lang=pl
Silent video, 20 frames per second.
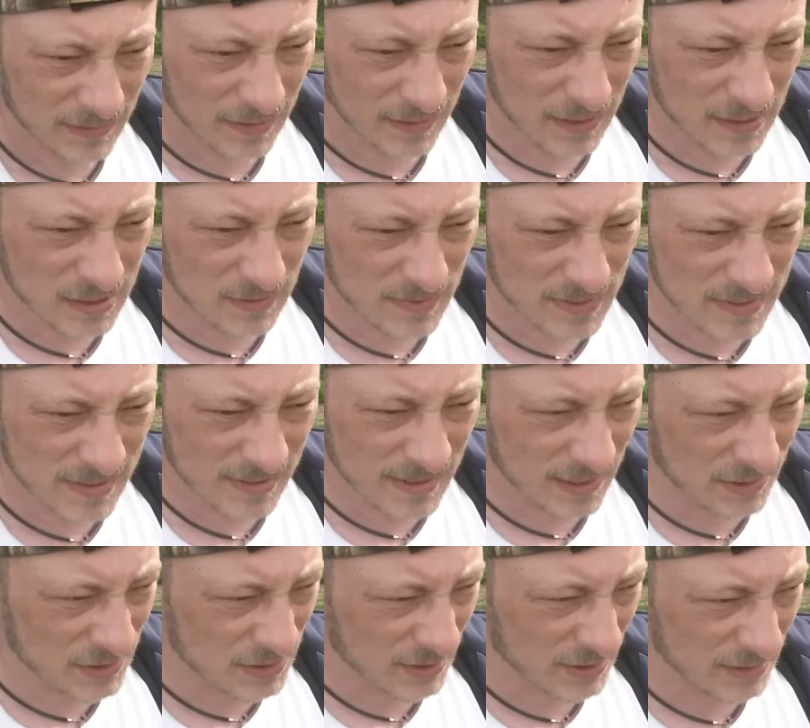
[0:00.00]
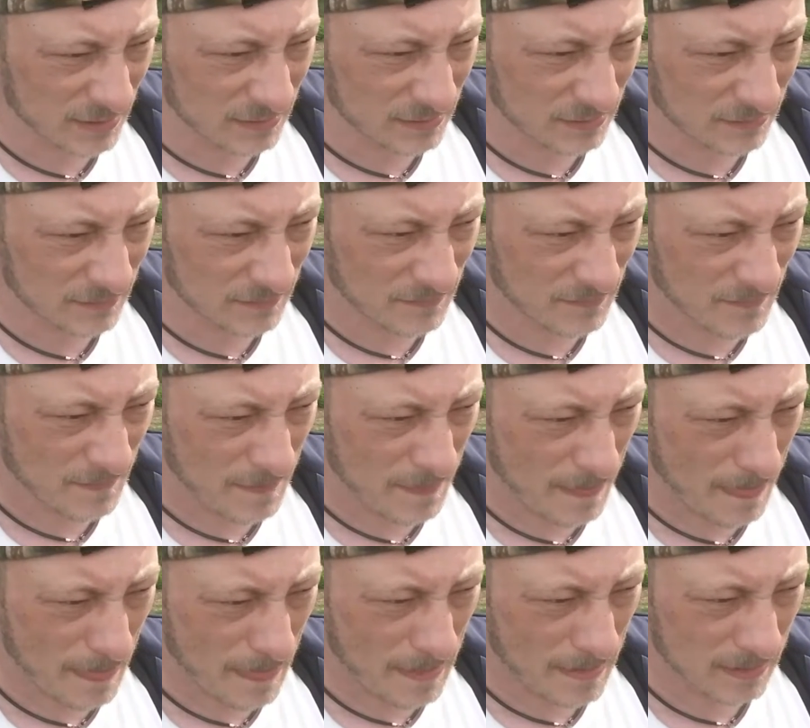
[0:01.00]
jakie sobie zadacie,
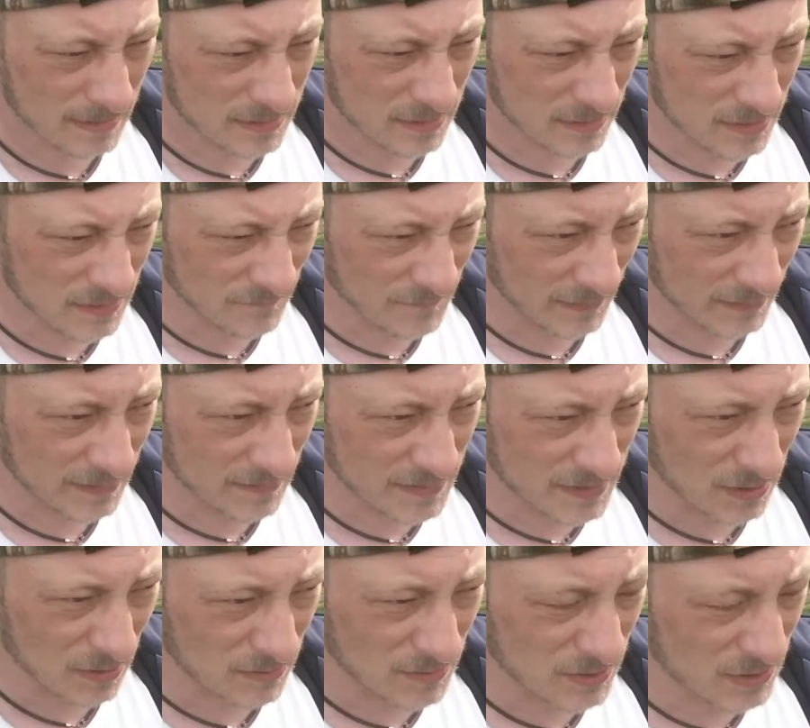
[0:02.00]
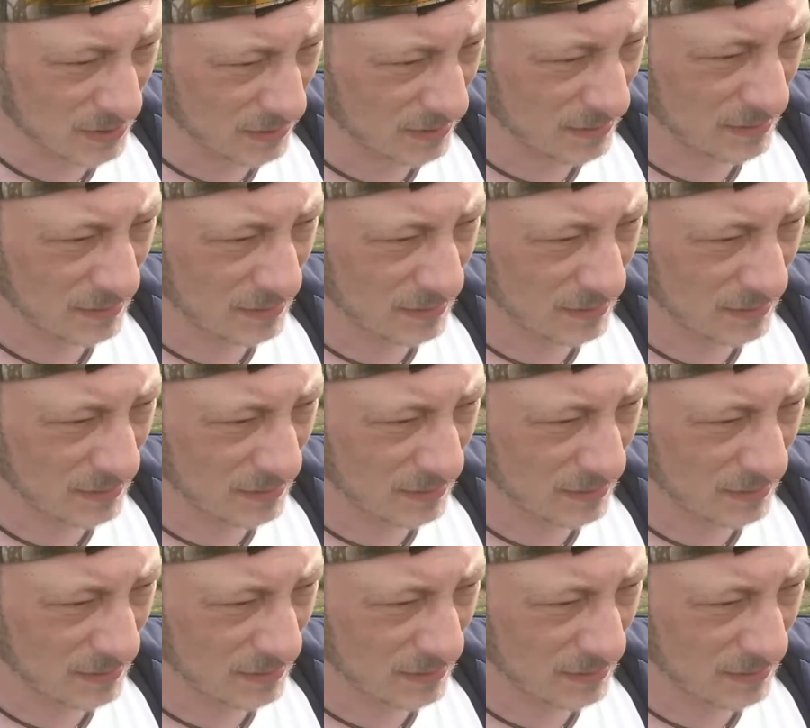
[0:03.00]
co z tym fantem zrobić.